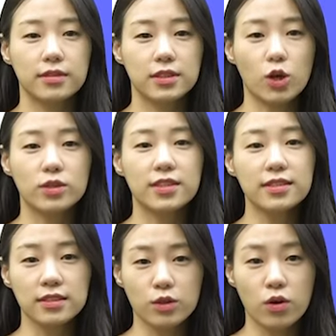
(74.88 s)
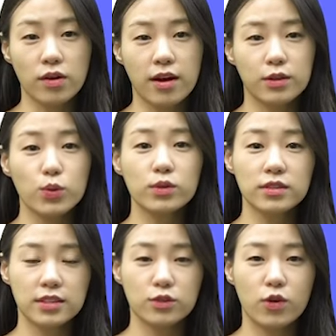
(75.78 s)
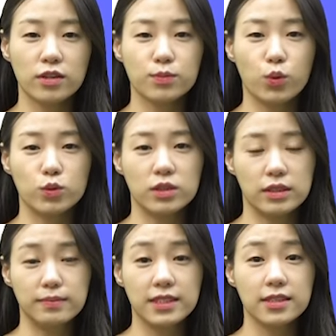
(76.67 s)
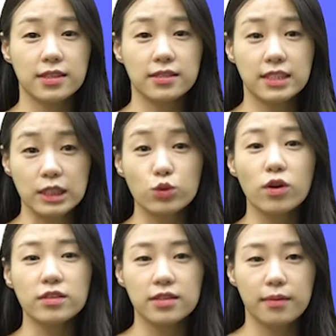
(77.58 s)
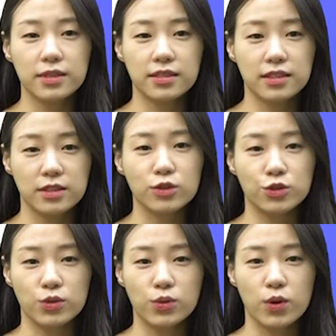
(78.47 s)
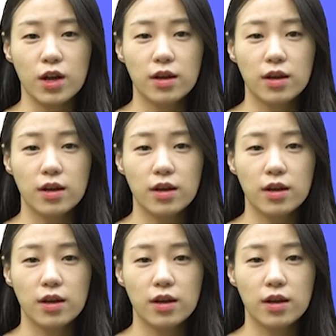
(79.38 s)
전자증권과 토큰증권은 모두 음식인 증권을 담는 그릇으로